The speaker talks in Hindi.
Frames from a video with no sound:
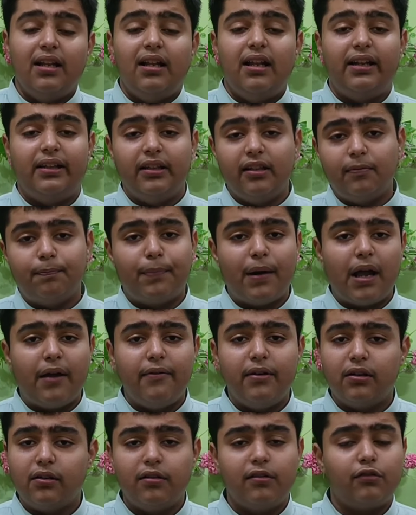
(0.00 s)
लेकिन
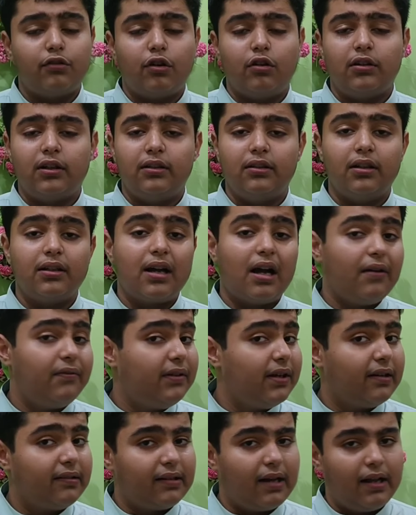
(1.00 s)
स्पाईवेयर को इंस्टॉल करना
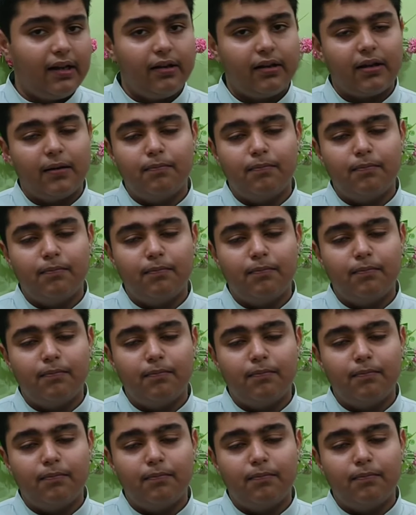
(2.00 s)
काफ़ी आसान है